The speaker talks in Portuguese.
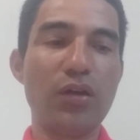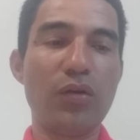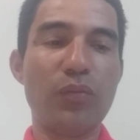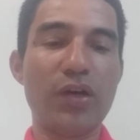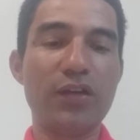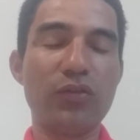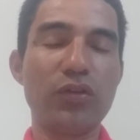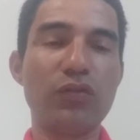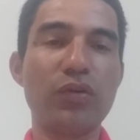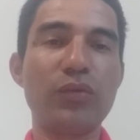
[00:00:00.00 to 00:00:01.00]
mas nós
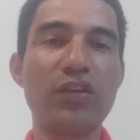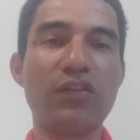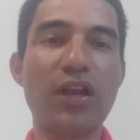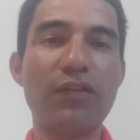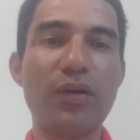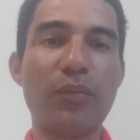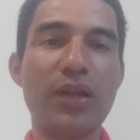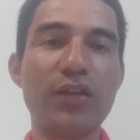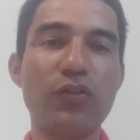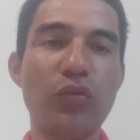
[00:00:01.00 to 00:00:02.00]
não vamos deixar levar a
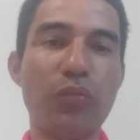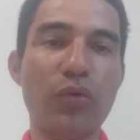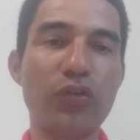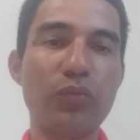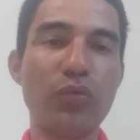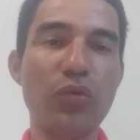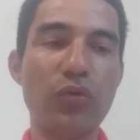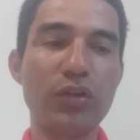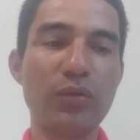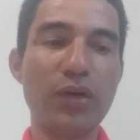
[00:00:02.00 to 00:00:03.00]
palavra de Deus ao próximo por
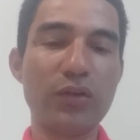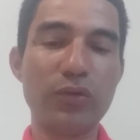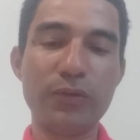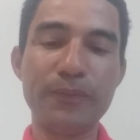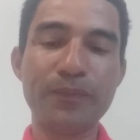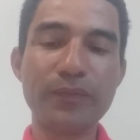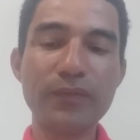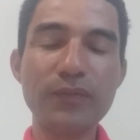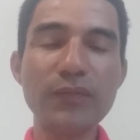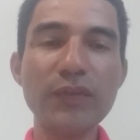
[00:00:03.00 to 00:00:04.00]
conta do barulho.
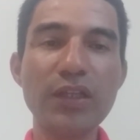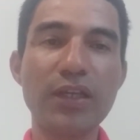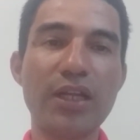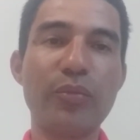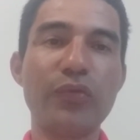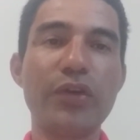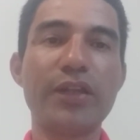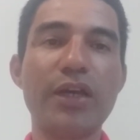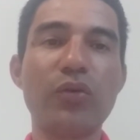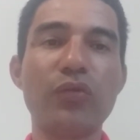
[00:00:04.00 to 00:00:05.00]
Quero
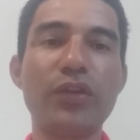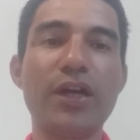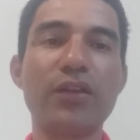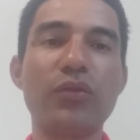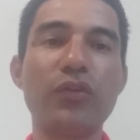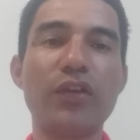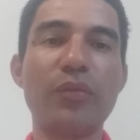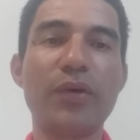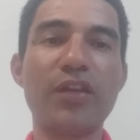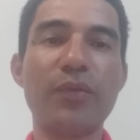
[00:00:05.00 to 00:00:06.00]
aproveitar e convidar todos a
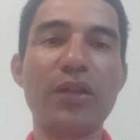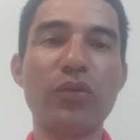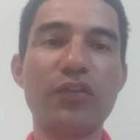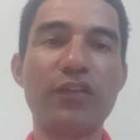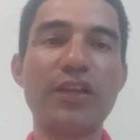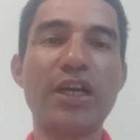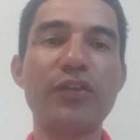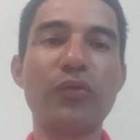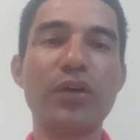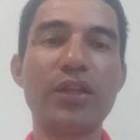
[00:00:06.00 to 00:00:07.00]
participar de nossas
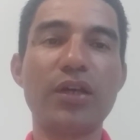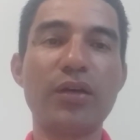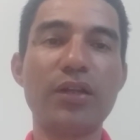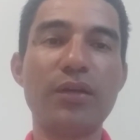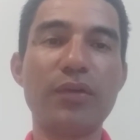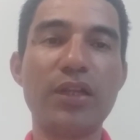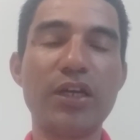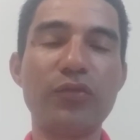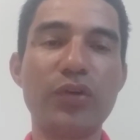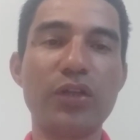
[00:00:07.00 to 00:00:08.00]
lives, quando a
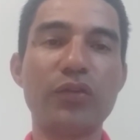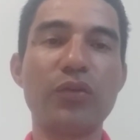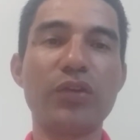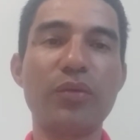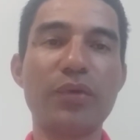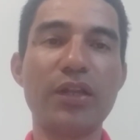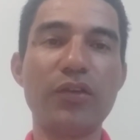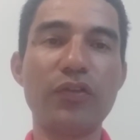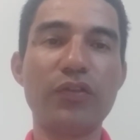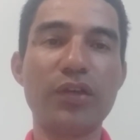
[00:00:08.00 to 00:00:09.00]
live do canal Treino Tempo para
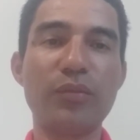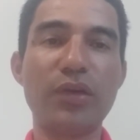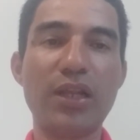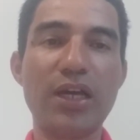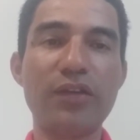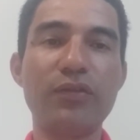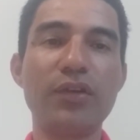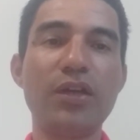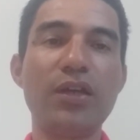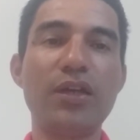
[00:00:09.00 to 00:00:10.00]
Deus, da minha live,
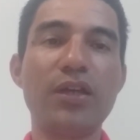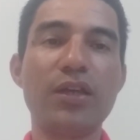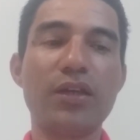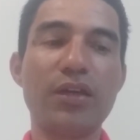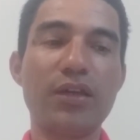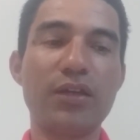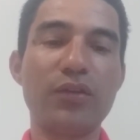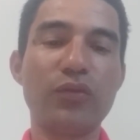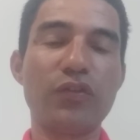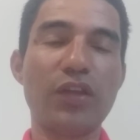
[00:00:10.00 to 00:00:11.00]
que é
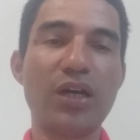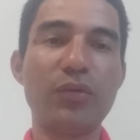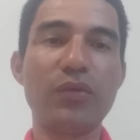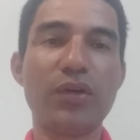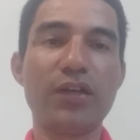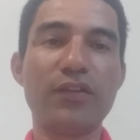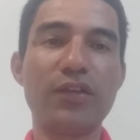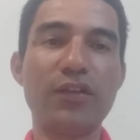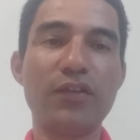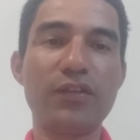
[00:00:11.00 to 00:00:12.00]
no sábado, às
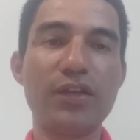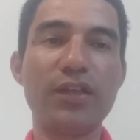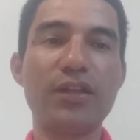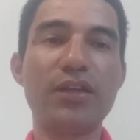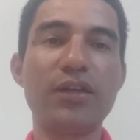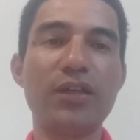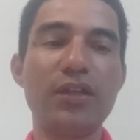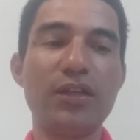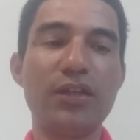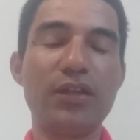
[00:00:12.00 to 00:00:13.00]
15h30
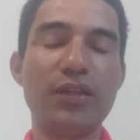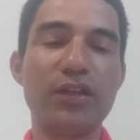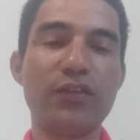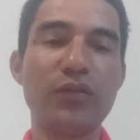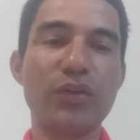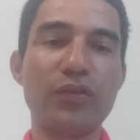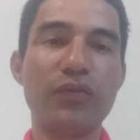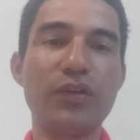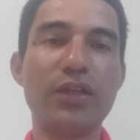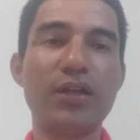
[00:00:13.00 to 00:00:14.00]
e na
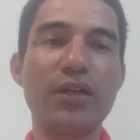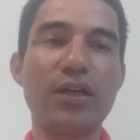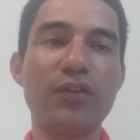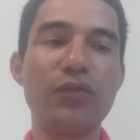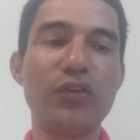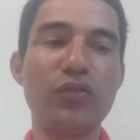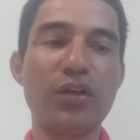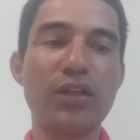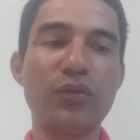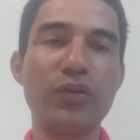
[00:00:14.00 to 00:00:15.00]
segunda-feira, às 20
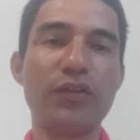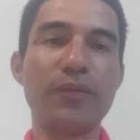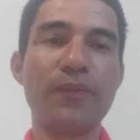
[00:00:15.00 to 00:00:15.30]
horas da noite.